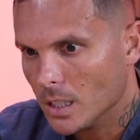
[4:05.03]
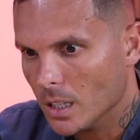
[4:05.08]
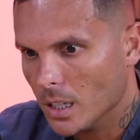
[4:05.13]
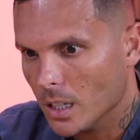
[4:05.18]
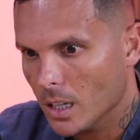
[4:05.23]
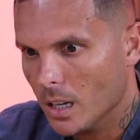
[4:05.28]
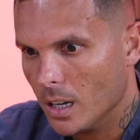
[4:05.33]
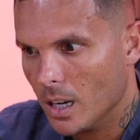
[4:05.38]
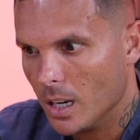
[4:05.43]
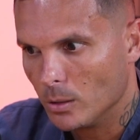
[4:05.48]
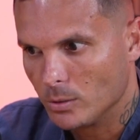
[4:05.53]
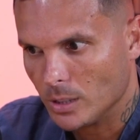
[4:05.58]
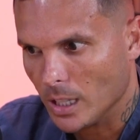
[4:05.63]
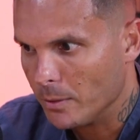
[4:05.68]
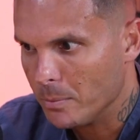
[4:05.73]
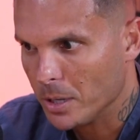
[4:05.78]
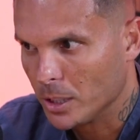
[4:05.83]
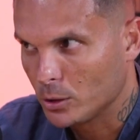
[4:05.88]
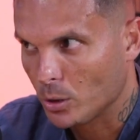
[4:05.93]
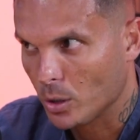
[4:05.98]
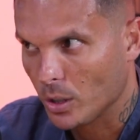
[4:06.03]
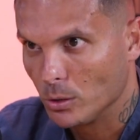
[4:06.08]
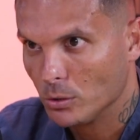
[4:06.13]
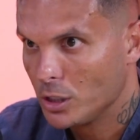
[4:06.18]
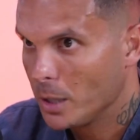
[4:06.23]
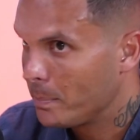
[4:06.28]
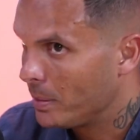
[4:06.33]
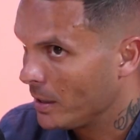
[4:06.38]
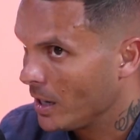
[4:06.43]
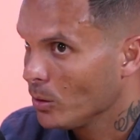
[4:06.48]
É, eu tava meio que trocando o dia
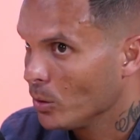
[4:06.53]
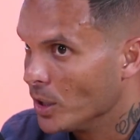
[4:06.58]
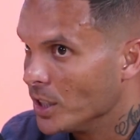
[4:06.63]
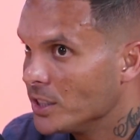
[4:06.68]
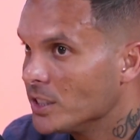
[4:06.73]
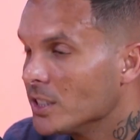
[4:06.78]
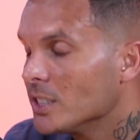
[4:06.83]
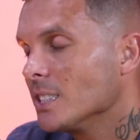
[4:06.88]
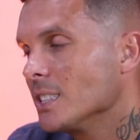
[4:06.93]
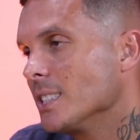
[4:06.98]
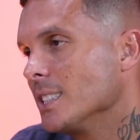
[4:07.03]
pela noite.